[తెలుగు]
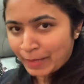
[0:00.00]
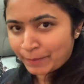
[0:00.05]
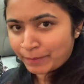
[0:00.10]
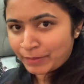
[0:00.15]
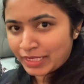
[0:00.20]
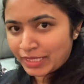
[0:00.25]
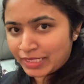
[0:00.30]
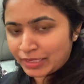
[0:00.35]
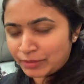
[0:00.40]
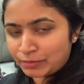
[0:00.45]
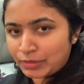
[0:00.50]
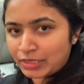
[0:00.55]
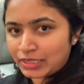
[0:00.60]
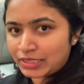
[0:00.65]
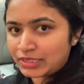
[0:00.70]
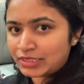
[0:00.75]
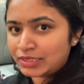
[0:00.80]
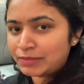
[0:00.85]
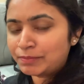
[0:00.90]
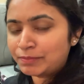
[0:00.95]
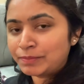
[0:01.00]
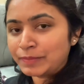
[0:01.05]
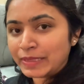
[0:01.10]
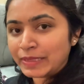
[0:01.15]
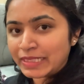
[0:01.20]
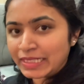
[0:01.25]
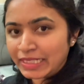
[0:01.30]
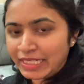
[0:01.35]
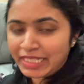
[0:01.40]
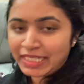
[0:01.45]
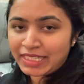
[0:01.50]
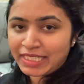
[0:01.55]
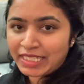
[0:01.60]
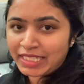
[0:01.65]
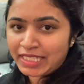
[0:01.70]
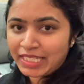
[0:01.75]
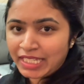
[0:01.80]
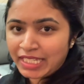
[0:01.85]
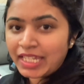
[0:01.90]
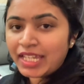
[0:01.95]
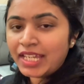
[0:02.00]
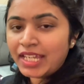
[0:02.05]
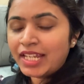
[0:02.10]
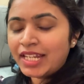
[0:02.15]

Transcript: బ్యాక్ ప్యాక్ అనమాట బట్ నేను దీన్ని